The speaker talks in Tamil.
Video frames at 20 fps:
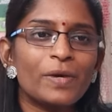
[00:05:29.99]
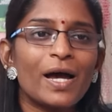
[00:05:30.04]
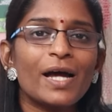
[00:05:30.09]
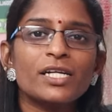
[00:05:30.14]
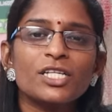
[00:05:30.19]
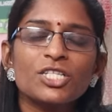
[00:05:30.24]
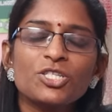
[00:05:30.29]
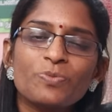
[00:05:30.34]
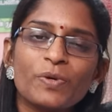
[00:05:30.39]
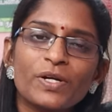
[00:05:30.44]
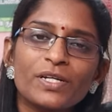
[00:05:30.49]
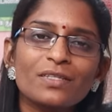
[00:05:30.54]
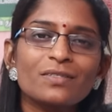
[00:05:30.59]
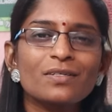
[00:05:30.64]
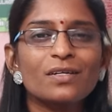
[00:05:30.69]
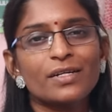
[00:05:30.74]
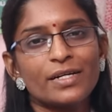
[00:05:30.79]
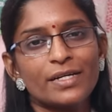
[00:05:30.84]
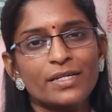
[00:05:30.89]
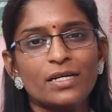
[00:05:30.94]
மேனேஜ்
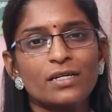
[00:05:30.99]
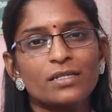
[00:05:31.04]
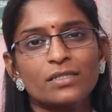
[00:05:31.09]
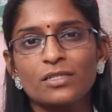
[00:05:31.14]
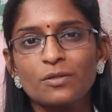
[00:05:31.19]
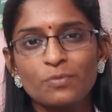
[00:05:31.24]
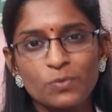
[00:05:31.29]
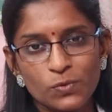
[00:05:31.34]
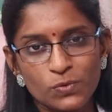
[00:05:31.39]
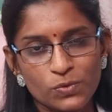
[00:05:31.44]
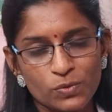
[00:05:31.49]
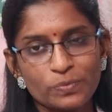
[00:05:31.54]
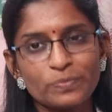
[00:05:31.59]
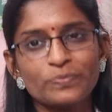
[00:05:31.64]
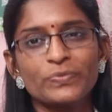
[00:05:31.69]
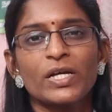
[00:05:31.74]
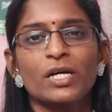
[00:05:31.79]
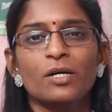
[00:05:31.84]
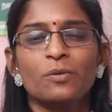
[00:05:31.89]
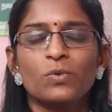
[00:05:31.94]
பண்ணுறதுக்கு ரெடியாக இருந்தால் போதும்
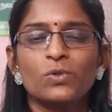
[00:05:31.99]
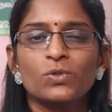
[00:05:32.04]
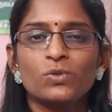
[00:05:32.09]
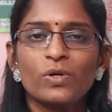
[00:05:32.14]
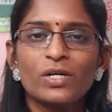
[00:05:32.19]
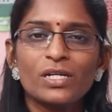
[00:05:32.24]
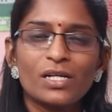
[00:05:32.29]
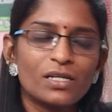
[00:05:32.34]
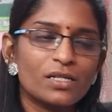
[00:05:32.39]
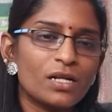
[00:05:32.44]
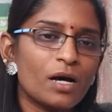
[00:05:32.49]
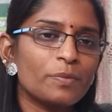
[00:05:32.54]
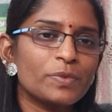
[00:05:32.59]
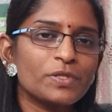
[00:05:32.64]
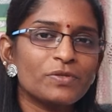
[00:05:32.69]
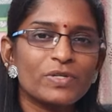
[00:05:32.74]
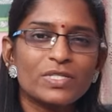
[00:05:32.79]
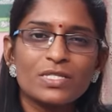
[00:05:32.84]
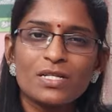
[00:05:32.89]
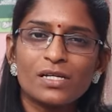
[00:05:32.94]
பொதுவாக நான்
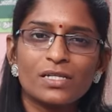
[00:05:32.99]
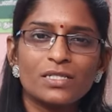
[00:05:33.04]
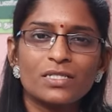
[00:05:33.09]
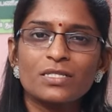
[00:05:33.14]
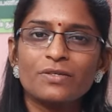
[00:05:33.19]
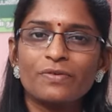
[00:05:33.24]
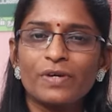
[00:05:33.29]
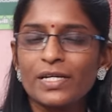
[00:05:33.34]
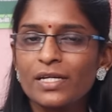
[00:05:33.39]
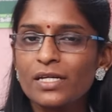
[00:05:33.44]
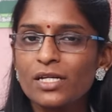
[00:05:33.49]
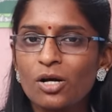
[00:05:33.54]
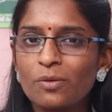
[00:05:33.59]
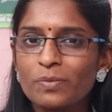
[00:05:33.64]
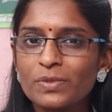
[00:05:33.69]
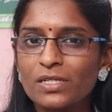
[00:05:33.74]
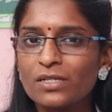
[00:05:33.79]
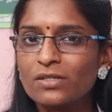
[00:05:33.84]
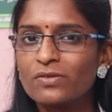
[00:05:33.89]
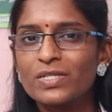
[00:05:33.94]
நாற்பது வயசில் கன்சீவ் ஆகிட்டேன்
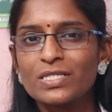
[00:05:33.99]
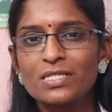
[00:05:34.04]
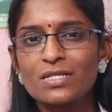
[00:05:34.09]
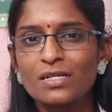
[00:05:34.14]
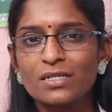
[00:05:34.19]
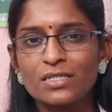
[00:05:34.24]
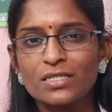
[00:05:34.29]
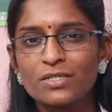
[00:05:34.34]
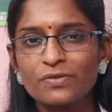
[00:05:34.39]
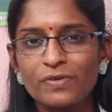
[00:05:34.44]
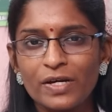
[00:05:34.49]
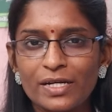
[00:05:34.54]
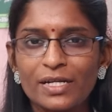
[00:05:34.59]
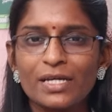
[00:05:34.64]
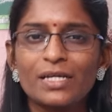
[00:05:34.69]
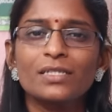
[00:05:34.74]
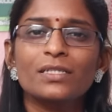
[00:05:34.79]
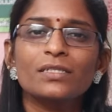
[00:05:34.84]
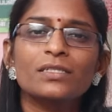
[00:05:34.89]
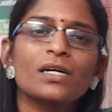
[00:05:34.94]
நாற்பத்தஞ்சு வயசில் கன்சீவ்
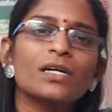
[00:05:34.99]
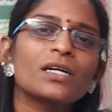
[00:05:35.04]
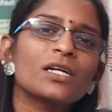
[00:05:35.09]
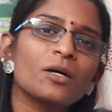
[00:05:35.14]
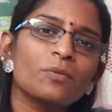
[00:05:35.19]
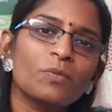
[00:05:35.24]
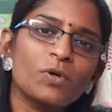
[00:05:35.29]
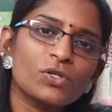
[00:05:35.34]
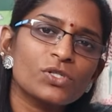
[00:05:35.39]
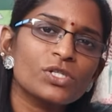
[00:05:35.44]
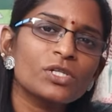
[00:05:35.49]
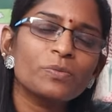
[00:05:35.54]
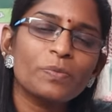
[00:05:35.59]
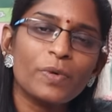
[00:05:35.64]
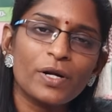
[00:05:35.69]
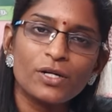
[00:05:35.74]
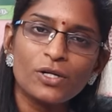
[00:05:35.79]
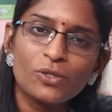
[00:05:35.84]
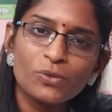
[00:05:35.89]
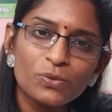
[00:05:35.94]
ஆகிட்டேன் இதுக்காக நான் அபார்ஷன்
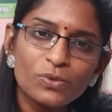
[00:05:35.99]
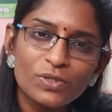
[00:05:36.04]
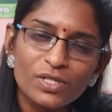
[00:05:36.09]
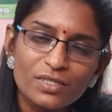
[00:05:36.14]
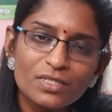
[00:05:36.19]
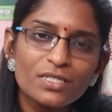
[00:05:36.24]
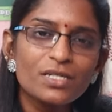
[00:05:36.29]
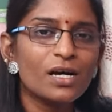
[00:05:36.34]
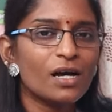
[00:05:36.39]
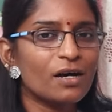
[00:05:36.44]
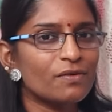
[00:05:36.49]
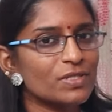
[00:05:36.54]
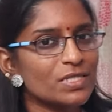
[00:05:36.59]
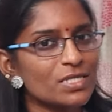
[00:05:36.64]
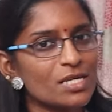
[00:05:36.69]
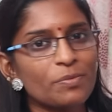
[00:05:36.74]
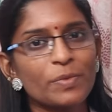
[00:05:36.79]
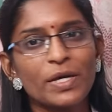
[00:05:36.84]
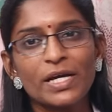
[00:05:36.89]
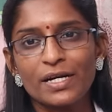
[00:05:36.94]
பண்ணணுங்கிறது
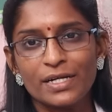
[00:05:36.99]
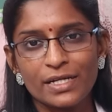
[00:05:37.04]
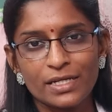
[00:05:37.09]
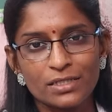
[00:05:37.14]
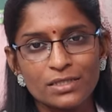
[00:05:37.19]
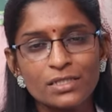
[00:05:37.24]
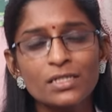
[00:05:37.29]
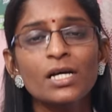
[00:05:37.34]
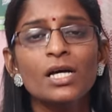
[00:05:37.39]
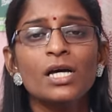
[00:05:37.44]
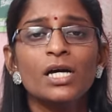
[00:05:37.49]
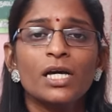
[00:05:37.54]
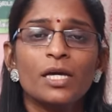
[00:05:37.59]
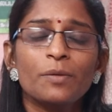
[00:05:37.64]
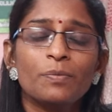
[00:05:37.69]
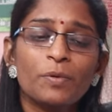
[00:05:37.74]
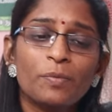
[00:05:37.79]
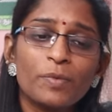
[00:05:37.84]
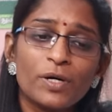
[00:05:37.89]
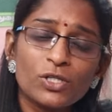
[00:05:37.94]
அவசியமே கிடையாது
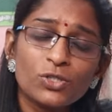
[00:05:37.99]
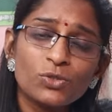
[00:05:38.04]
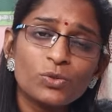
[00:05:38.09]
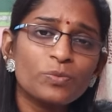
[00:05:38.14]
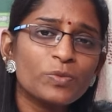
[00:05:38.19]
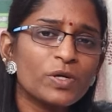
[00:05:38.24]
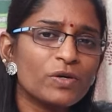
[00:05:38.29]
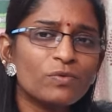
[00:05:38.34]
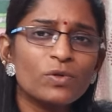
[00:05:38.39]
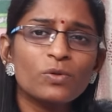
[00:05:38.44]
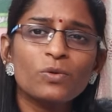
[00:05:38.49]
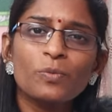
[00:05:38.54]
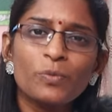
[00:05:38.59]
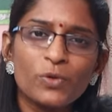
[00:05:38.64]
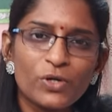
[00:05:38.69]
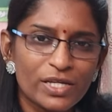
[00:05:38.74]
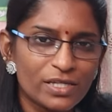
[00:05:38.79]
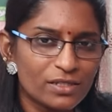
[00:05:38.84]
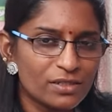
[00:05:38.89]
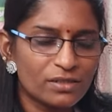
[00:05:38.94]
இப்போ மருத்துவம் எவ்வளோ
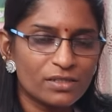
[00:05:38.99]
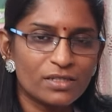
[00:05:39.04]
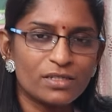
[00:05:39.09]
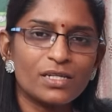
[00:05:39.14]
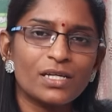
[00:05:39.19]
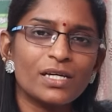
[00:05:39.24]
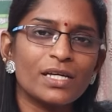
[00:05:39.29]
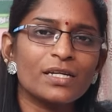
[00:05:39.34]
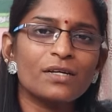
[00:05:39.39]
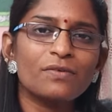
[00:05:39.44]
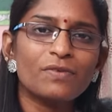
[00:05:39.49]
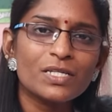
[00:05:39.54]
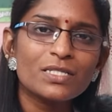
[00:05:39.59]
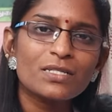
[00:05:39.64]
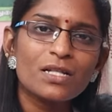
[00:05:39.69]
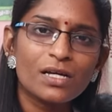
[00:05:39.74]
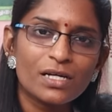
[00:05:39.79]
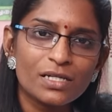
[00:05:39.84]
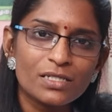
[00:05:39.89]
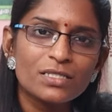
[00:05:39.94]
முன்னேறி இருக்குது நீங்கள் என்ன
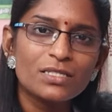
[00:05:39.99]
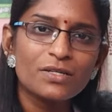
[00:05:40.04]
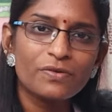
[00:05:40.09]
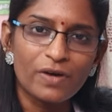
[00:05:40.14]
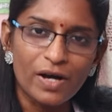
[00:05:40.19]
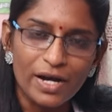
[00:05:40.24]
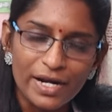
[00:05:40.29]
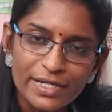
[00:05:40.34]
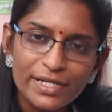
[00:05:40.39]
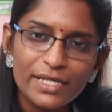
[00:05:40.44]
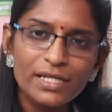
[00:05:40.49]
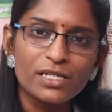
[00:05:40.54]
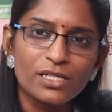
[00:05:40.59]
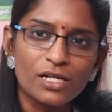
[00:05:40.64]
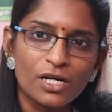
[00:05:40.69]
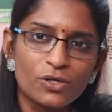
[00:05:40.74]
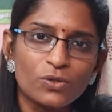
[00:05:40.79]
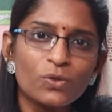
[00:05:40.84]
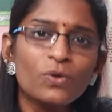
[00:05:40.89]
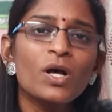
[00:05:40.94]
வயசில் கன்சீவ்
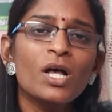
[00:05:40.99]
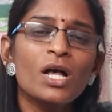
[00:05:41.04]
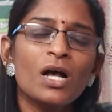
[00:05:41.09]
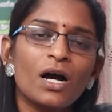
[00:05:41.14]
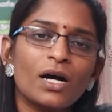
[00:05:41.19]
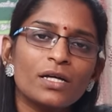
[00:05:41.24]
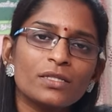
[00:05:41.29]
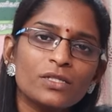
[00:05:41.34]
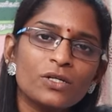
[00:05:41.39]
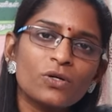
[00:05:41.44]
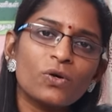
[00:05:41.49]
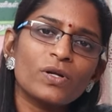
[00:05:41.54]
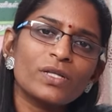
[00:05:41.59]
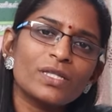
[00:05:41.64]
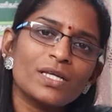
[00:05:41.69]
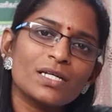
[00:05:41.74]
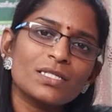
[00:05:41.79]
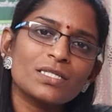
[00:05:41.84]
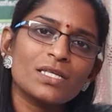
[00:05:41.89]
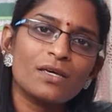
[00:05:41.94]
ஆகிட்டீங்கனாலும் அந்த
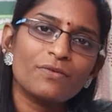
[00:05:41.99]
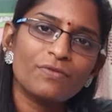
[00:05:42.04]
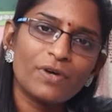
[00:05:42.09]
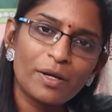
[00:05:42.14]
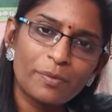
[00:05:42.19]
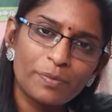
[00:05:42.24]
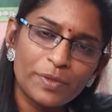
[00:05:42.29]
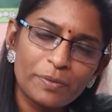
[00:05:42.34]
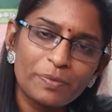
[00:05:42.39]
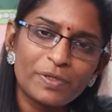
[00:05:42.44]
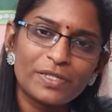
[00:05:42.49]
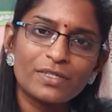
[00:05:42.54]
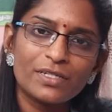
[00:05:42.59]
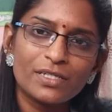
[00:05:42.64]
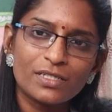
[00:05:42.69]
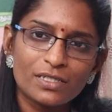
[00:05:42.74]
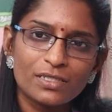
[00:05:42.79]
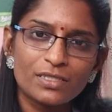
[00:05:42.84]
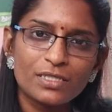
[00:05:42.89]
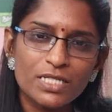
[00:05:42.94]
குழந்தையாக சேஃபாக எப்படி
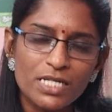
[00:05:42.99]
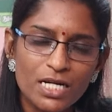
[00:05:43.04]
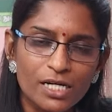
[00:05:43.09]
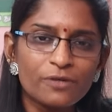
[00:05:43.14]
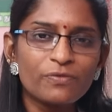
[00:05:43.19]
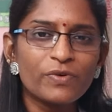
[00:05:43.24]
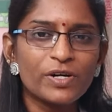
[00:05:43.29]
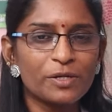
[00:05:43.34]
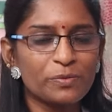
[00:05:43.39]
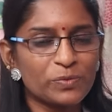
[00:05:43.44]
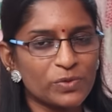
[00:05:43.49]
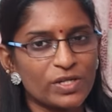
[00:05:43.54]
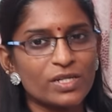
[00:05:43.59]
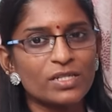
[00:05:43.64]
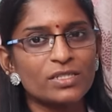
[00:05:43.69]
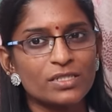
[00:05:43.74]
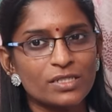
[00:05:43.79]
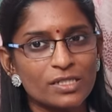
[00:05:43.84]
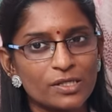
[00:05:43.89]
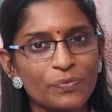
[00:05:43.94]
பெற்றெடுக்கிறதுக்கான
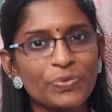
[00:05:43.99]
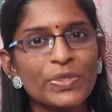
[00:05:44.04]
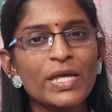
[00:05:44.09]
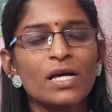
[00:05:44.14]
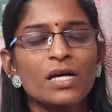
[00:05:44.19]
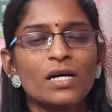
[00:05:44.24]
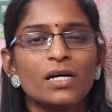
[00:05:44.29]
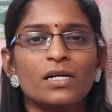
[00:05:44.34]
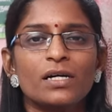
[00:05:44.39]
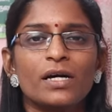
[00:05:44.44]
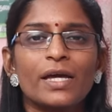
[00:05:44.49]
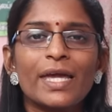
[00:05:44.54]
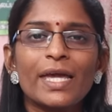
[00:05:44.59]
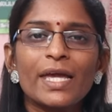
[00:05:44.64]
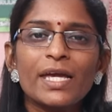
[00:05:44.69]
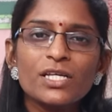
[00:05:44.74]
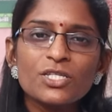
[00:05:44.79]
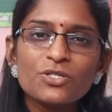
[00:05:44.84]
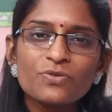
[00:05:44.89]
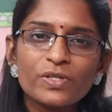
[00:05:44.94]
வழிமுறைகள் இருக்குது
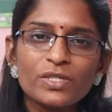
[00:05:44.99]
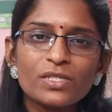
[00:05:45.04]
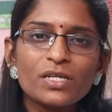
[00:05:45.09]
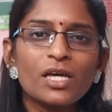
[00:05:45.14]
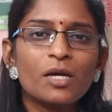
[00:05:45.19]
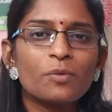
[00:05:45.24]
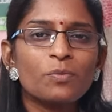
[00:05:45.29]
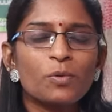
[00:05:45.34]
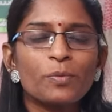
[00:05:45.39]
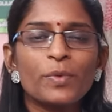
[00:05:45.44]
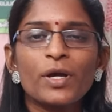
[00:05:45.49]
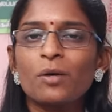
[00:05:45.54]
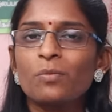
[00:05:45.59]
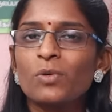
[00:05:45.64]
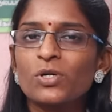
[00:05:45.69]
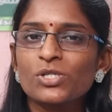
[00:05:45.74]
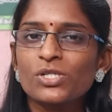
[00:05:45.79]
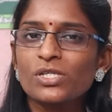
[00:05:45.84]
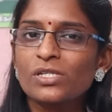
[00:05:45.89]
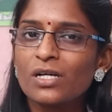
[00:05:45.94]
ஏஜ் வந்து எப்போவுமே
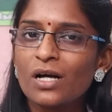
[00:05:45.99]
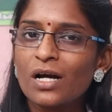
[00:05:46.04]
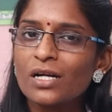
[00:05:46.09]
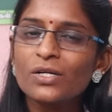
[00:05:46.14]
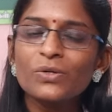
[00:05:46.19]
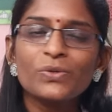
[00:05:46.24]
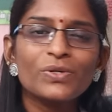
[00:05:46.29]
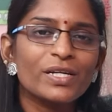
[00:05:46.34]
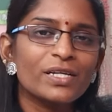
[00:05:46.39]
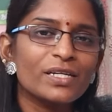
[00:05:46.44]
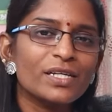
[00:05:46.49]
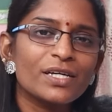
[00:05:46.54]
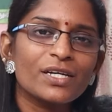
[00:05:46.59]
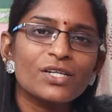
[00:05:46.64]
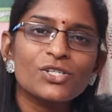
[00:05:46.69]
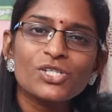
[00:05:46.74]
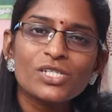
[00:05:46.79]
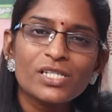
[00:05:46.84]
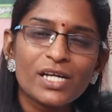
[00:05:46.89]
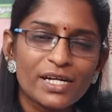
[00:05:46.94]
அபார்ஷனுக்கான ஒரு
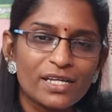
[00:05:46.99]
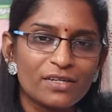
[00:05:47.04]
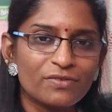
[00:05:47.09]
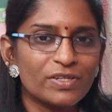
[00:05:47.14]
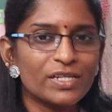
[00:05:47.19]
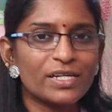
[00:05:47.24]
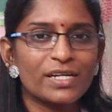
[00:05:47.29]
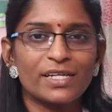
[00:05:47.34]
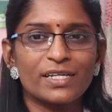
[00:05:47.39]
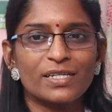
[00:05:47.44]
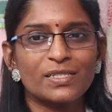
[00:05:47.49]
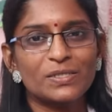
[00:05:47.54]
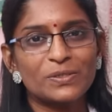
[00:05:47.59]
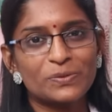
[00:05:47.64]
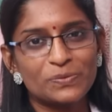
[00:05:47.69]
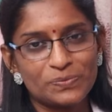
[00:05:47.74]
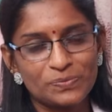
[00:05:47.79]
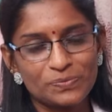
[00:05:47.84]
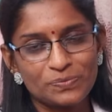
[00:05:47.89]
இண்டிகேஷன் கிடையவே கிடையாது